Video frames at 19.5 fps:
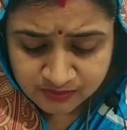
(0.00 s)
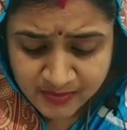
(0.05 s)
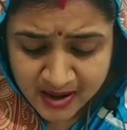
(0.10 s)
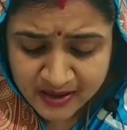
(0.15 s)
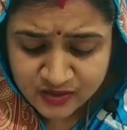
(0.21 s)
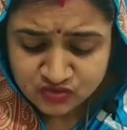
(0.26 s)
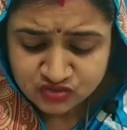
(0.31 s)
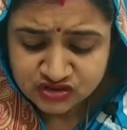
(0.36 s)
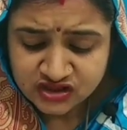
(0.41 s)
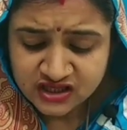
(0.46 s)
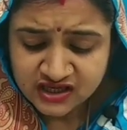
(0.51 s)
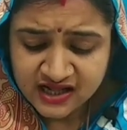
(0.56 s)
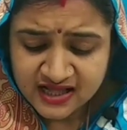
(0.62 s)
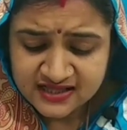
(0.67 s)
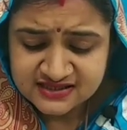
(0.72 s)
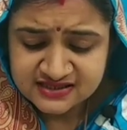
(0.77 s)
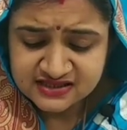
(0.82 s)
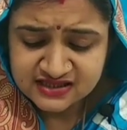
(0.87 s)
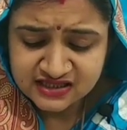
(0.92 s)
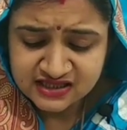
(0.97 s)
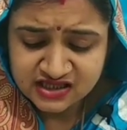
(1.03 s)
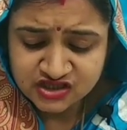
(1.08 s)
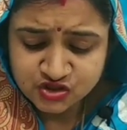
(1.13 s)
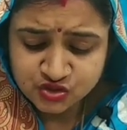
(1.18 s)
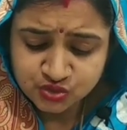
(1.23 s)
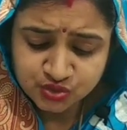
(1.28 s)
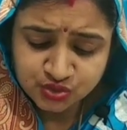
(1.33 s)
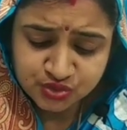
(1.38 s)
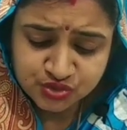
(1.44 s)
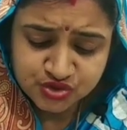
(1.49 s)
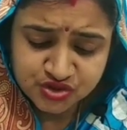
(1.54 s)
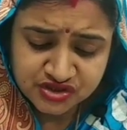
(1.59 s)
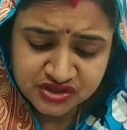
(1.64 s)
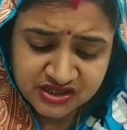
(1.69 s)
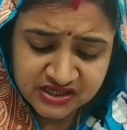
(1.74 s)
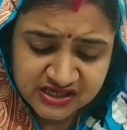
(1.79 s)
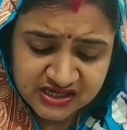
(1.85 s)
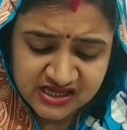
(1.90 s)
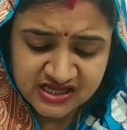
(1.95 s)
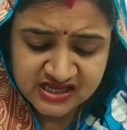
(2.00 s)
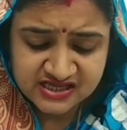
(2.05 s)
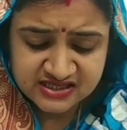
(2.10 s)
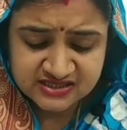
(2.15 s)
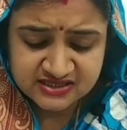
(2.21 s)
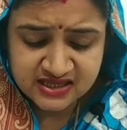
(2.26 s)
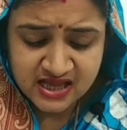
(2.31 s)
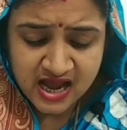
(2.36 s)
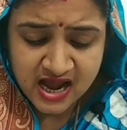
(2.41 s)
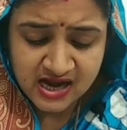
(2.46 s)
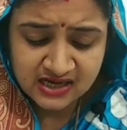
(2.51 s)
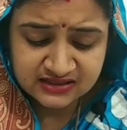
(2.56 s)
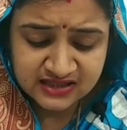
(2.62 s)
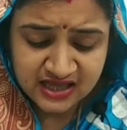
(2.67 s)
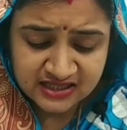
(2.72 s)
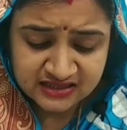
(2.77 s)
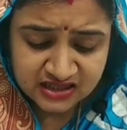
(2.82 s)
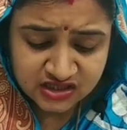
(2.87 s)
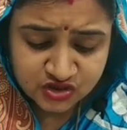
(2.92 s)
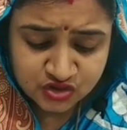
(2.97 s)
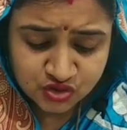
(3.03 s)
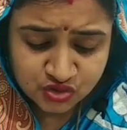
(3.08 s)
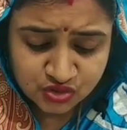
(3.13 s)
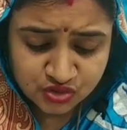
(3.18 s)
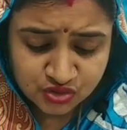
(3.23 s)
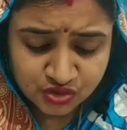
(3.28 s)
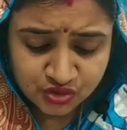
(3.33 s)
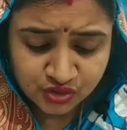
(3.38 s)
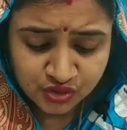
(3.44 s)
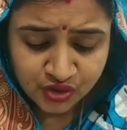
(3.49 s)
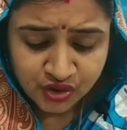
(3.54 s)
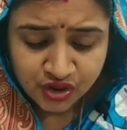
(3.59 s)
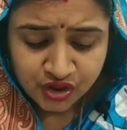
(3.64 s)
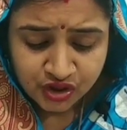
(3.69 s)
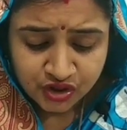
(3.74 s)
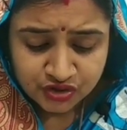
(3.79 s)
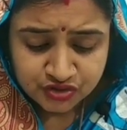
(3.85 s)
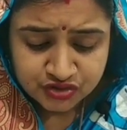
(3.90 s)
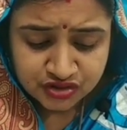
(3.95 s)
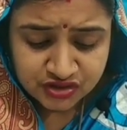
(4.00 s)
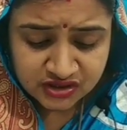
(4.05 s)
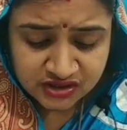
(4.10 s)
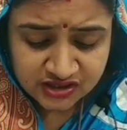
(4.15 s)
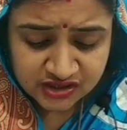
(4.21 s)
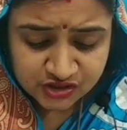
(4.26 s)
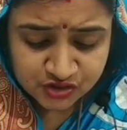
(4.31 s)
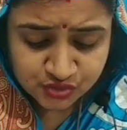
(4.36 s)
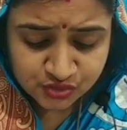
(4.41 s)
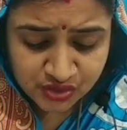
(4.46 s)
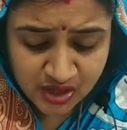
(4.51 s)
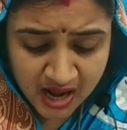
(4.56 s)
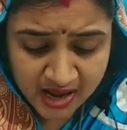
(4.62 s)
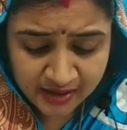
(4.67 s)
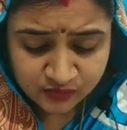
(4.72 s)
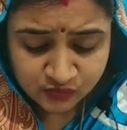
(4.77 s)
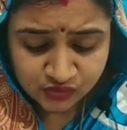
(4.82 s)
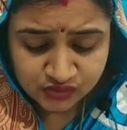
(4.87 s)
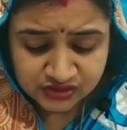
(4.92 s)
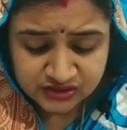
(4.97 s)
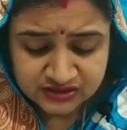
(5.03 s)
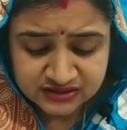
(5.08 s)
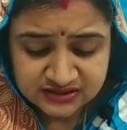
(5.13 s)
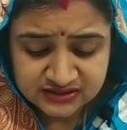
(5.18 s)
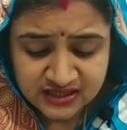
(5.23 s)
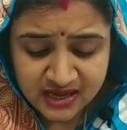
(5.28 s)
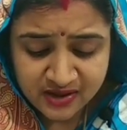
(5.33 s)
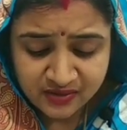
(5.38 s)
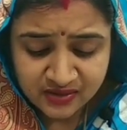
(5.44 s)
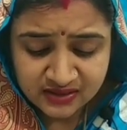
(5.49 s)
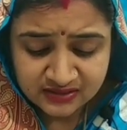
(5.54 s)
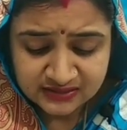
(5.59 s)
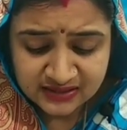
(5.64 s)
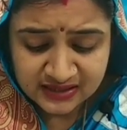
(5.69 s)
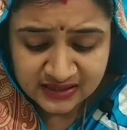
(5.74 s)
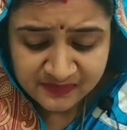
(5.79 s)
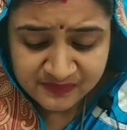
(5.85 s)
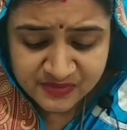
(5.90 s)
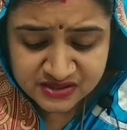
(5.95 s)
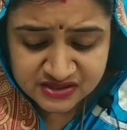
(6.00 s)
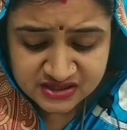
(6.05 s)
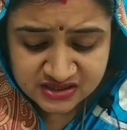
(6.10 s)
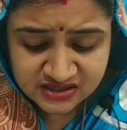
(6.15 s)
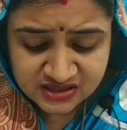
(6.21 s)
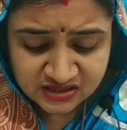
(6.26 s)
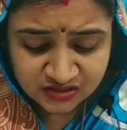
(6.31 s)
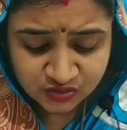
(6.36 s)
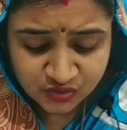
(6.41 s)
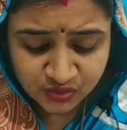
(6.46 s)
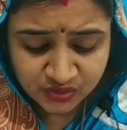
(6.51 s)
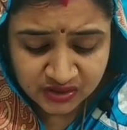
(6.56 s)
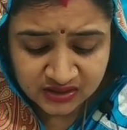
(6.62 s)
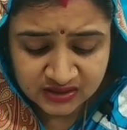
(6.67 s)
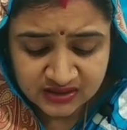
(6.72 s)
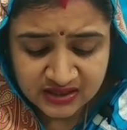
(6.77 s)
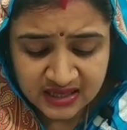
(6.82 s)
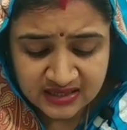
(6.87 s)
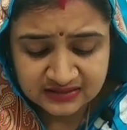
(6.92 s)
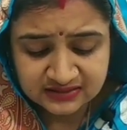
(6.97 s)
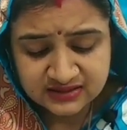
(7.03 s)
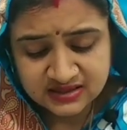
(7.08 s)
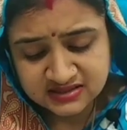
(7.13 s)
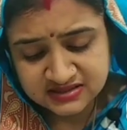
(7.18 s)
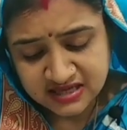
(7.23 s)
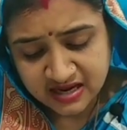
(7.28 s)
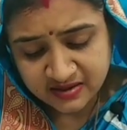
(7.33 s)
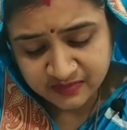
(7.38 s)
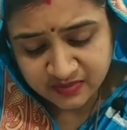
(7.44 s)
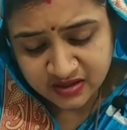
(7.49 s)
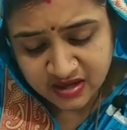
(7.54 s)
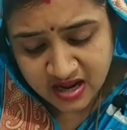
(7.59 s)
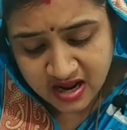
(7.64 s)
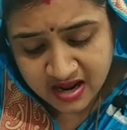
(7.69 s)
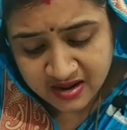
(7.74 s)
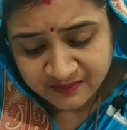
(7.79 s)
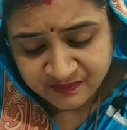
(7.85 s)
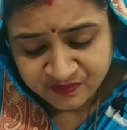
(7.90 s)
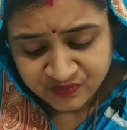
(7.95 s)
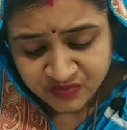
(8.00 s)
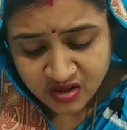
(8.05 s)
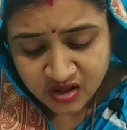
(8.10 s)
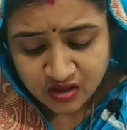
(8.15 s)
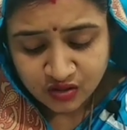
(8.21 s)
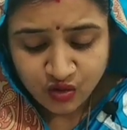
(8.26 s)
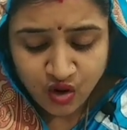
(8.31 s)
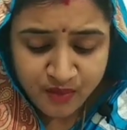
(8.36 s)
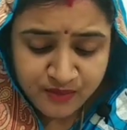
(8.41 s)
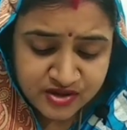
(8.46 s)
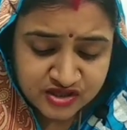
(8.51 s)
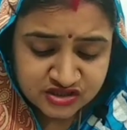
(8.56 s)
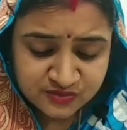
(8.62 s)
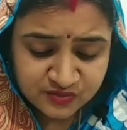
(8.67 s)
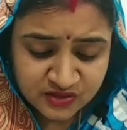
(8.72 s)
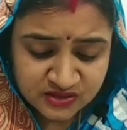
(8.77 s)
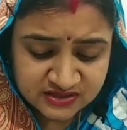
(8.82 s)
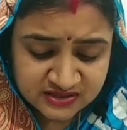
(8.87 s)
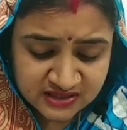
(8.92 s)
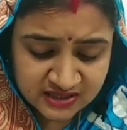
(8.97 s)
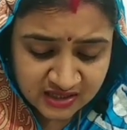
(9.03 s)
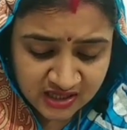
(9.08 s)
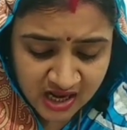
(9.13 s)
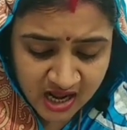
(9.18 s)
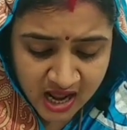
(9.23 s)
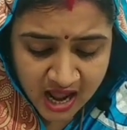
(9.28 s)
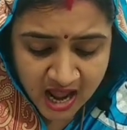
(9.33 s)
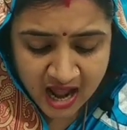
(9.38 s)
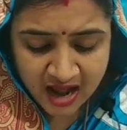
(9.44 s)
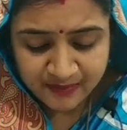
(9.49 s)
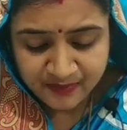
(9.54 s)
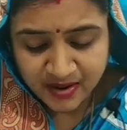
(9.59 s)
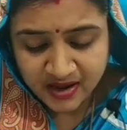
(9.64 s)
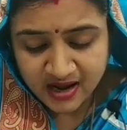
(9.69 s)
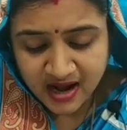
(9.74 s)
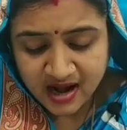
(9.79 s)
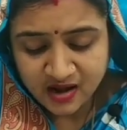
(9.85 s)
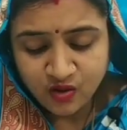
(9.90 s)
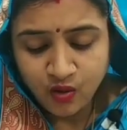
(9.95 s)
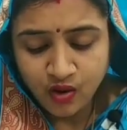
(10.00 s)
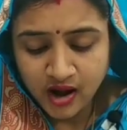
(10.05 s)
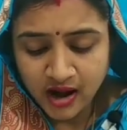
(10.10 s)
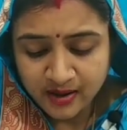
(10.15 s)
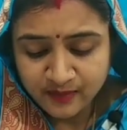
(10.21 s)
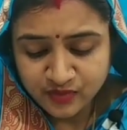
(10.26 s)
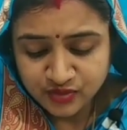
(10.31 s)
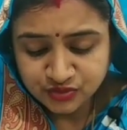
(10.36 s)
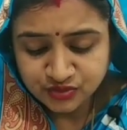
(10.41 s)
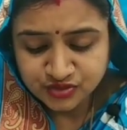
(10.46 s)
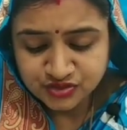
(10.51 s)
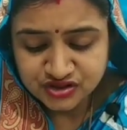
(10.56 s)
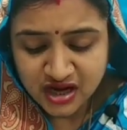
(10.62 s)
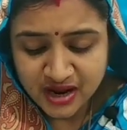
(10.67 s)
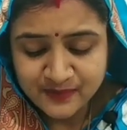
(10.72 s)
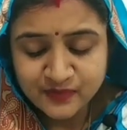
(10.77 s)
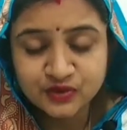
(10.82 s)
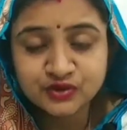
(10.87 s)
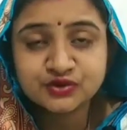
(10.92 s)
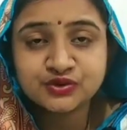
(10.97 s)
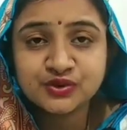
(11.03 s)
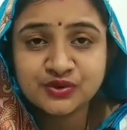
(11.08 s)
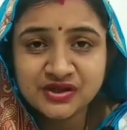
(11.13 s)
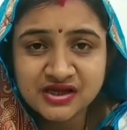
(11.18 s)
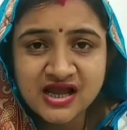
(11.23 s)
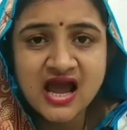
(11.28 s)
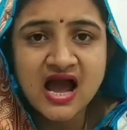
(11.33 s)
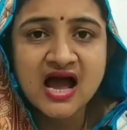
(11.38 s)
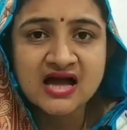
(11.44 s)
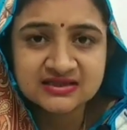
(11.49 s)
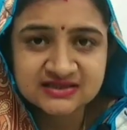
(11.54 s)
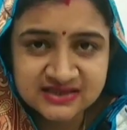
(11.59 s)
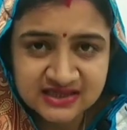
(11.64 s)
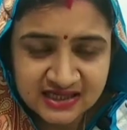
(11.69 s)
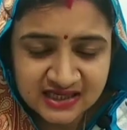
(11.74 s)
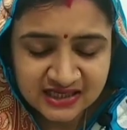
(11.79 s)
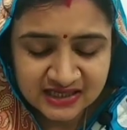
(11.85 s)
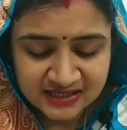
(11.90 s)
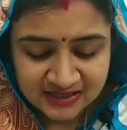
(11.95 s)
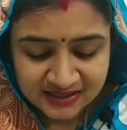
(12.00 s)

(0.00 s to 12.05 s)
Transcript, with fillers: মানুষের কাছ থেকে শুধু যদি নিস আর তাদের জন্য যদি কিছু না করিস তাহলে তারা বেশি দিন তোকে টানতে চাইবে না রমেশ বলছেন আমার আর করার মতো সামর্থ্য কি আছে